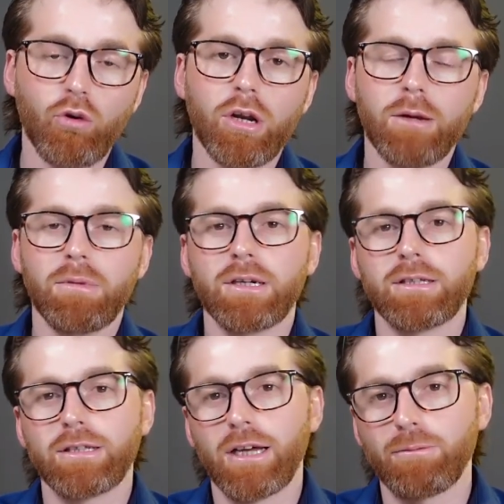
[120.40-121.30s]
ne
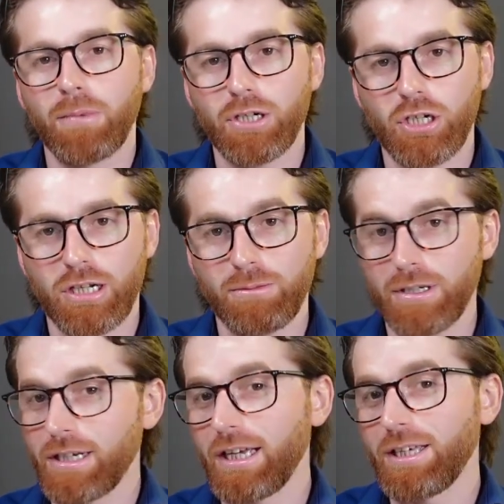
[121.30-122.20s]
önerebilir
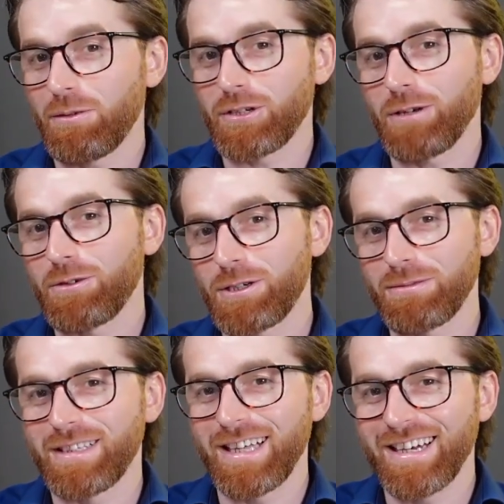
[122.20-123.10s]
başlıklı bir yayın yapacağım
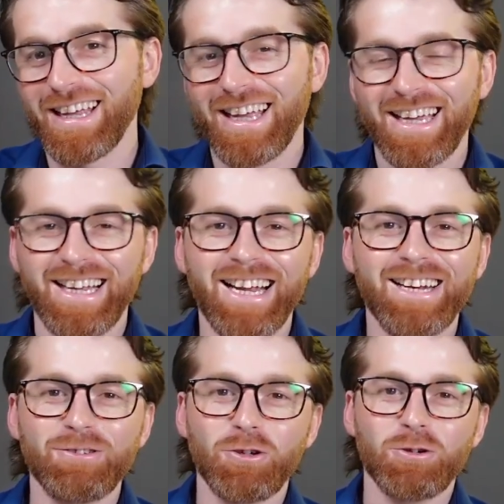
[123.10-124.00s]
şimdiden
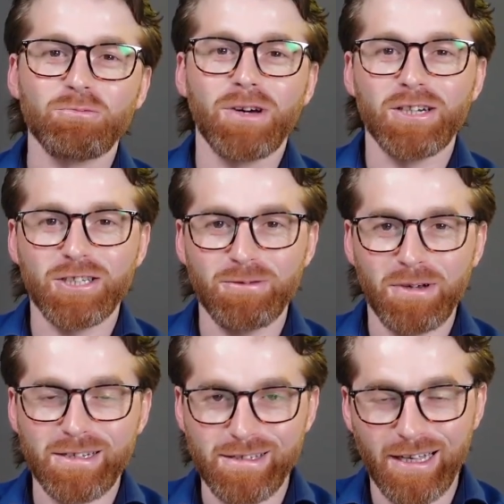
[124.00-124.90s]
ilan ediyorum
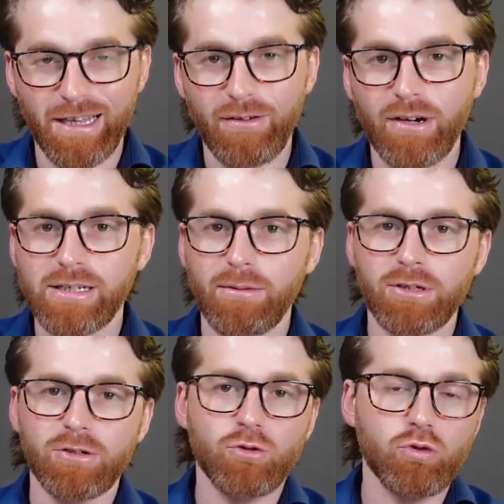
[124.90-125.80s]
barıştırmak isteyenler
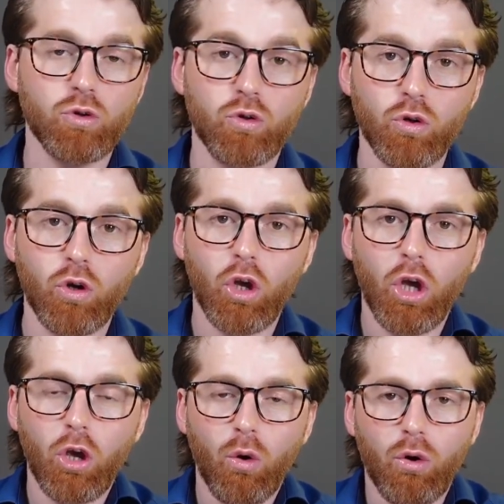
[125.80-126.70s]
varsa başlasın çünkü
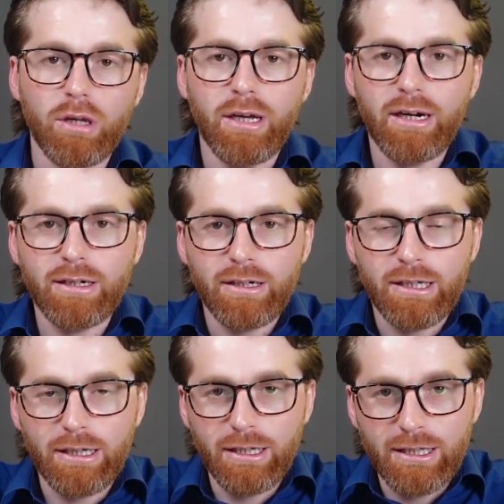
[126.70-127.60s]
o kadar
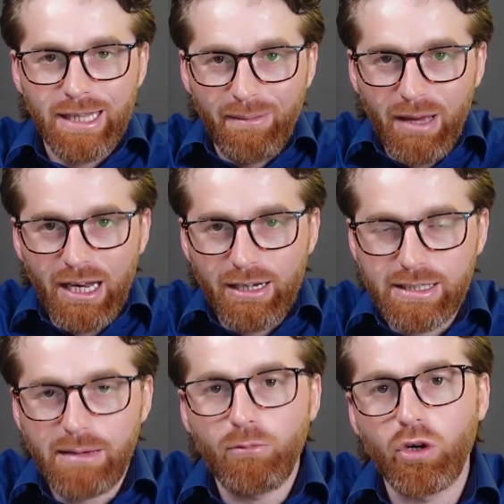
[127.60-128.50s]
e,
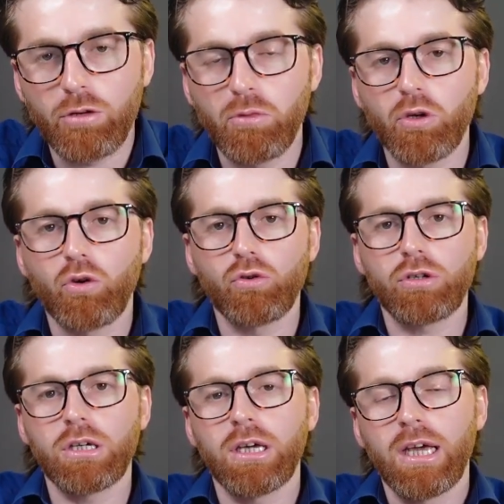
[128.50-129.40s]
temel sembolik bir
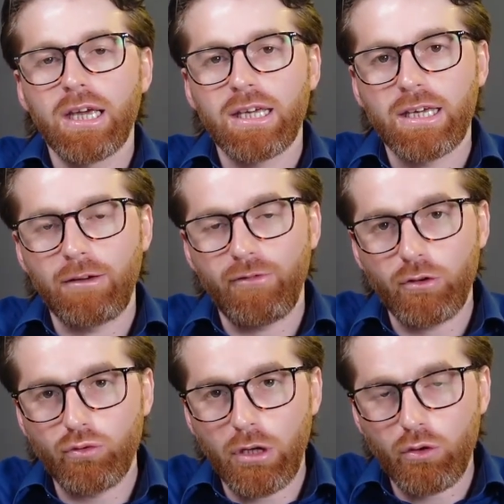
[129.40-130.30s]
konu ki, ki
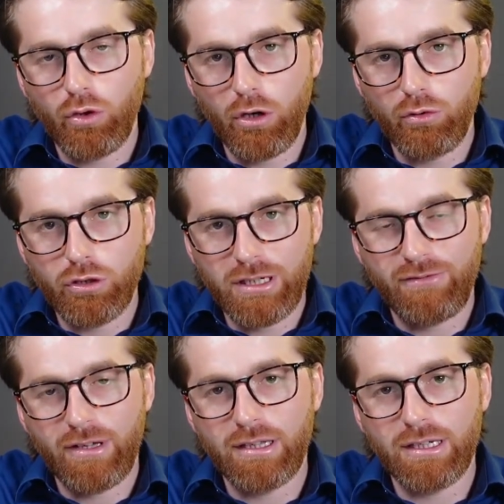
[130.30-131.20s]
Fethullah Gülen
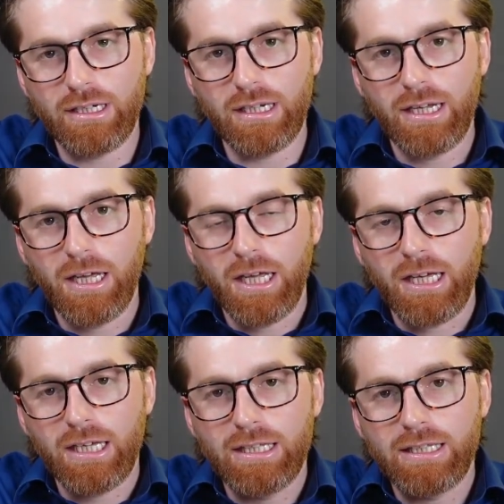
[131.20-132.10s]
Hoca Efendi'nin
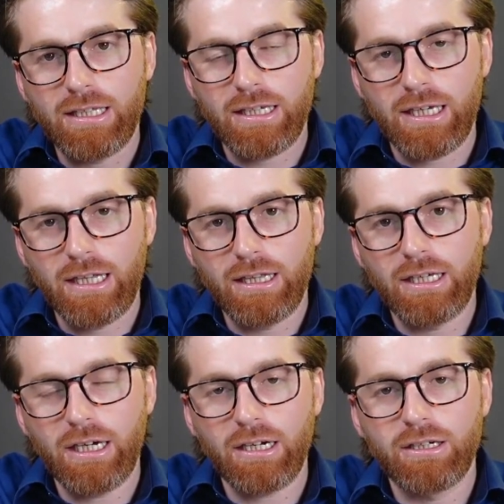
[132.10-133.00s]
in,
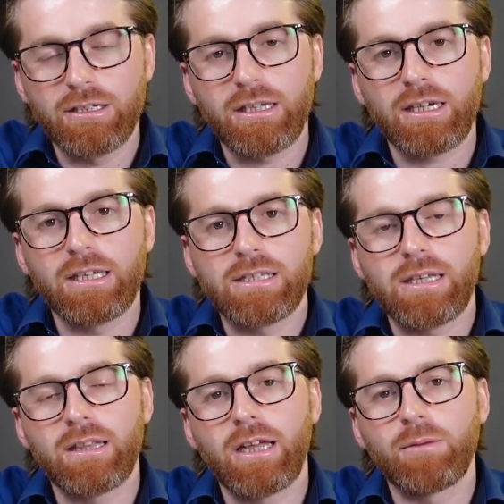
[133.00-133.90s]
kendi yakınındaki
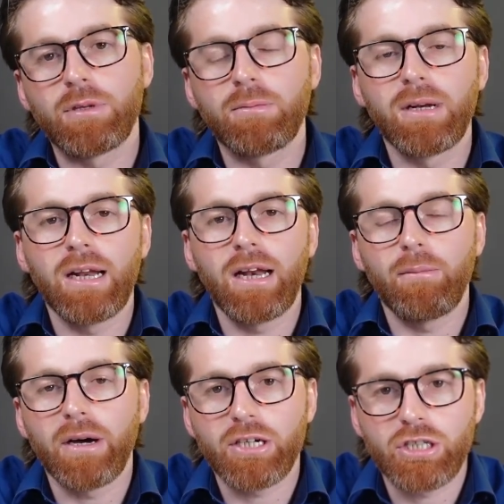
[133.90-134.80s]
insanları
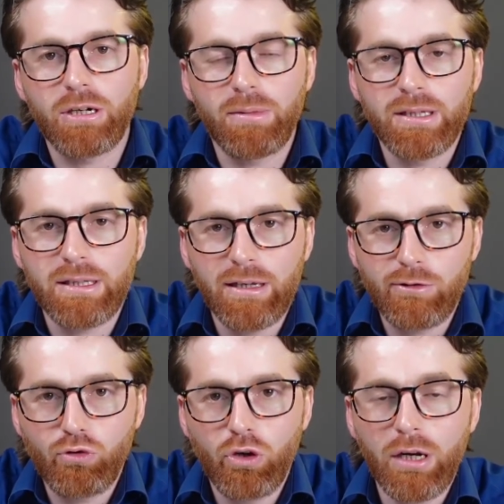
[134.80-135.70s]
birbirleriyle
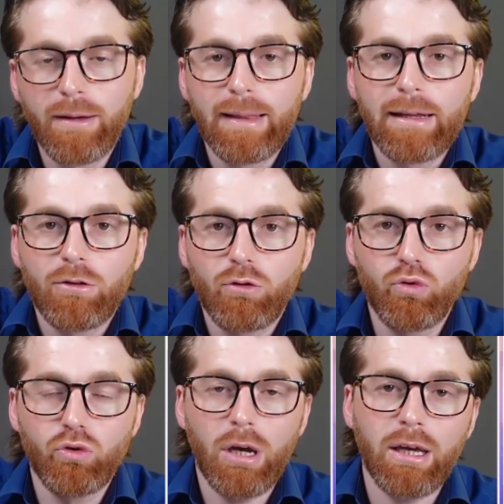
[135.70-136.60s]
barıştıramadıktan sonra
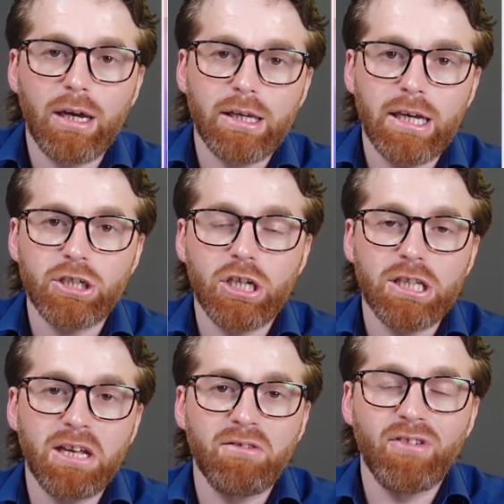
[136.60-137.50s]
dünyaya
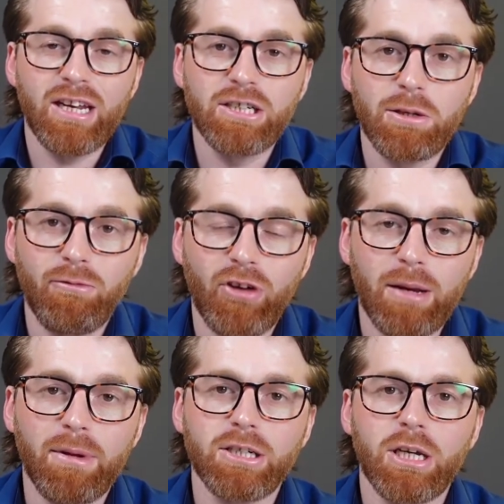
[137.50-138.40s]
gerçekten verici
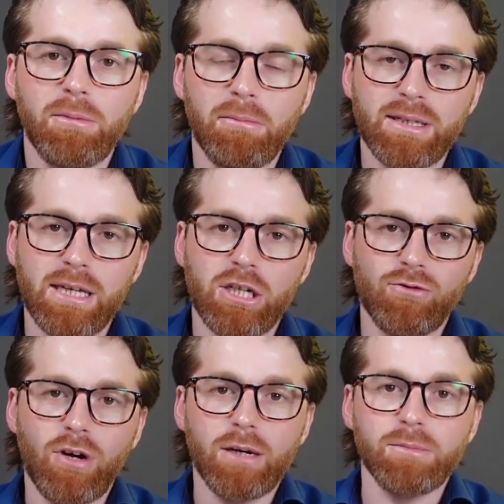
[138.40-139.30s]
verebileceği bir
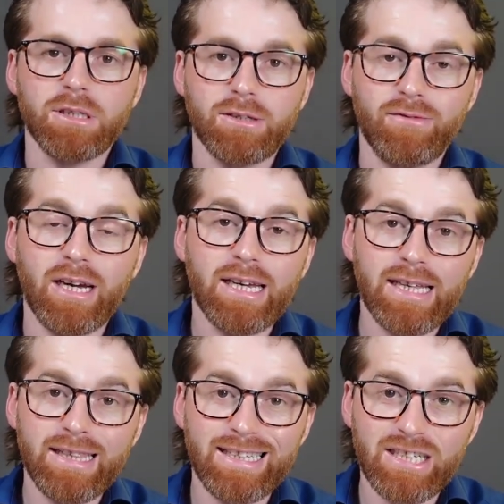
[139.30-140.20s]
mesaj var mıdır? Veya
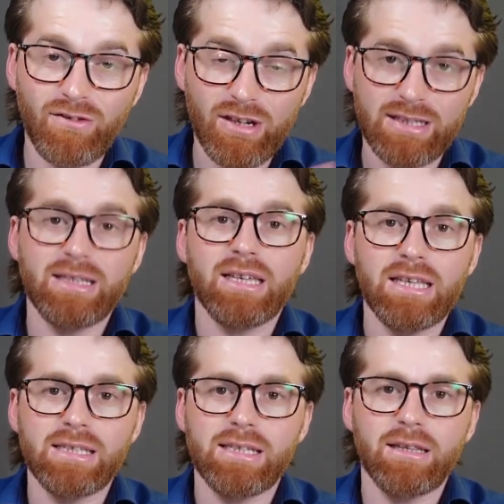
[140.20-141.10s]
kendi
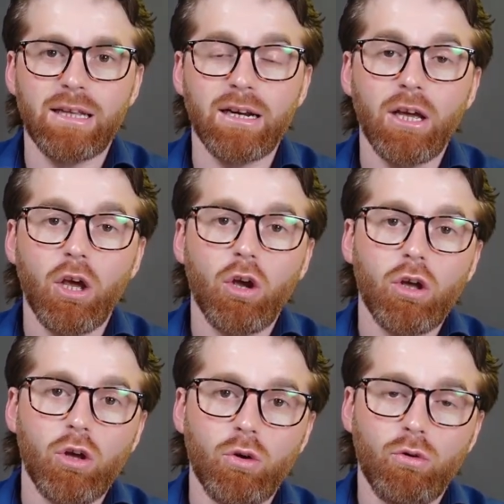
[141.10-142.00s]
çevresindeki insanlar
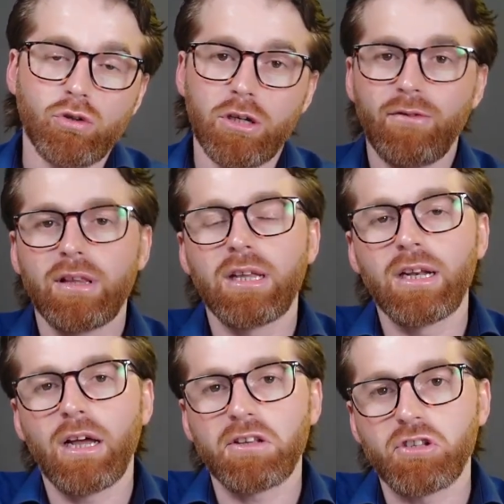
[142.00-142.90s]
e, hoca
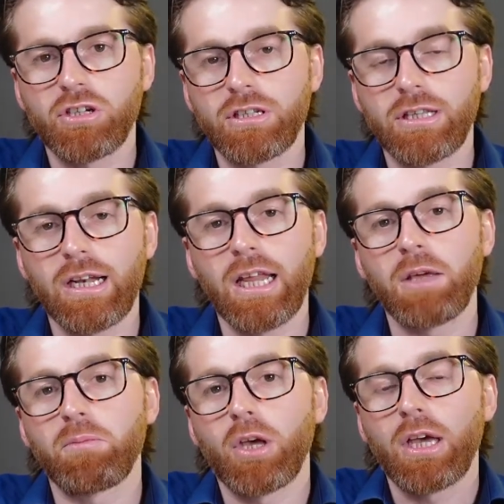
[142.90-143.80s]
efendinin hatırını
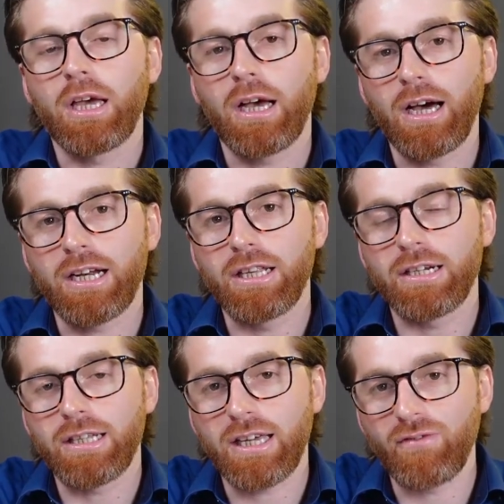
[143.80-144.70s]
dinleyip
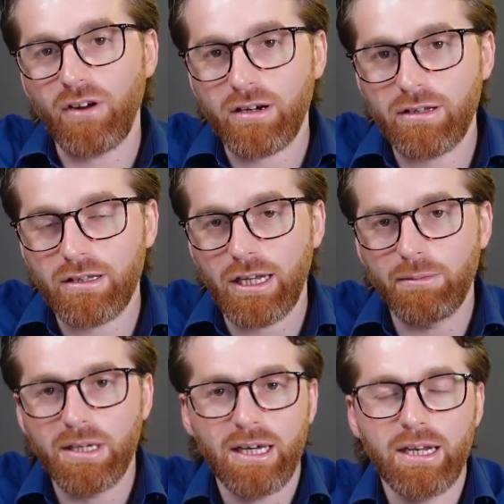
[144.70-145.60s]
aralarındaki
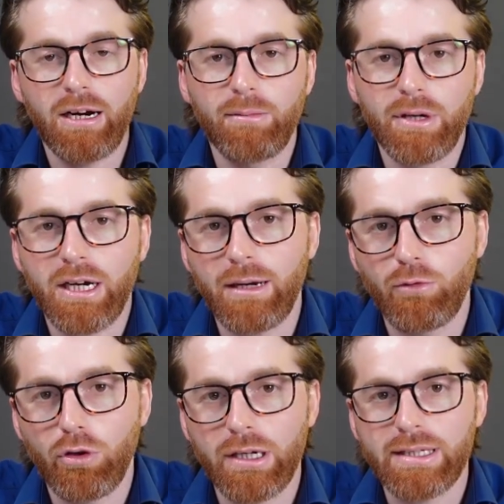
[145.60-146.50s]
farklılıkları bir kenara
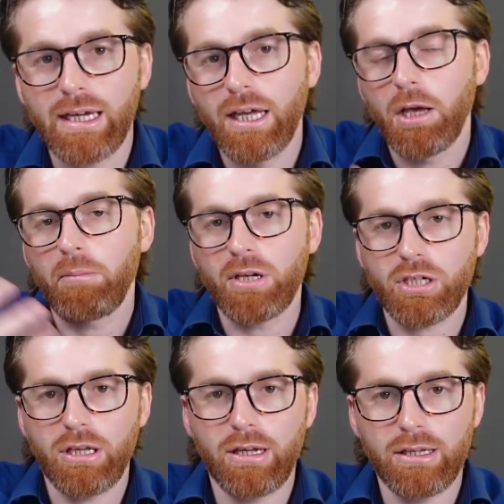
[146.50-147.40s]
bırakamıyorlarsa
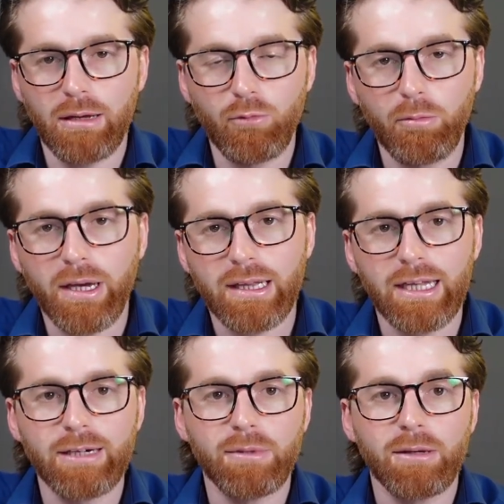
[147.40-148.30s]
başkalarından bu
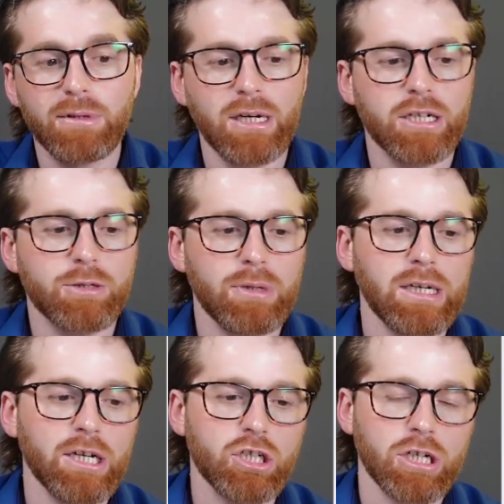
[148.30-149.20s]
beklenir mi gibi
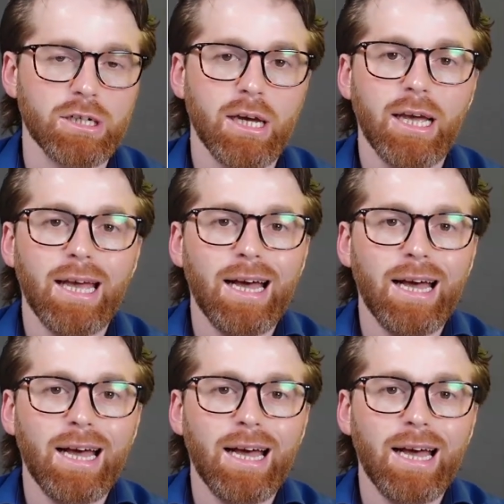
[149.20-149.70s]
tartışmayı açar.